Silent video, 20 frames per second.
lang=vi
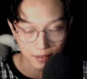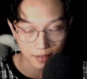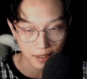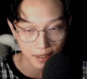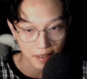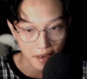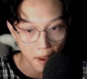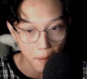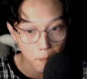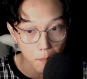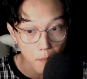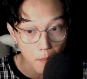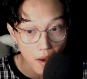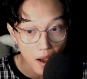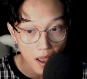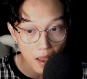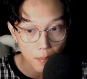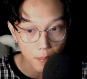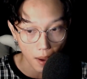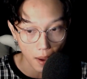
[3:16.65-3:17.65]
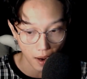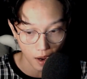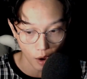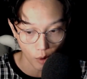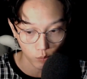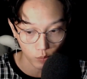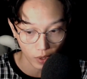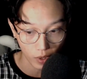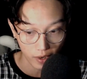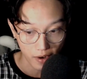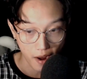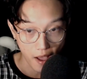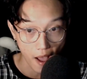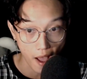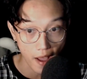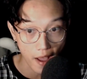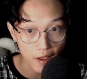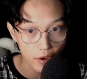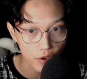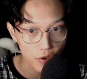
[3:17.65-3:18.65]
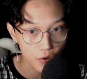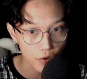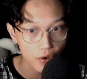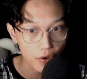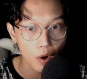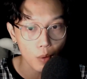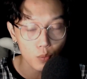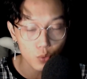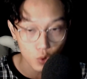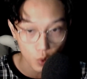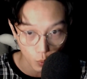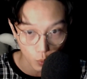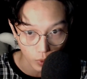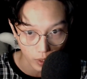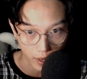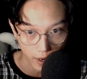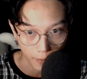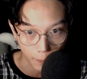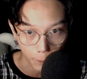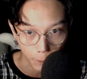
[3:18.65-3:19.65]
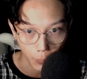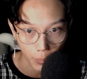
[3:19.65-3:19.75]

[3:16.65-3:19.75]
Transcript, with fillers: thì đang bế bạn Hồng này để ở giữa không trung này nè.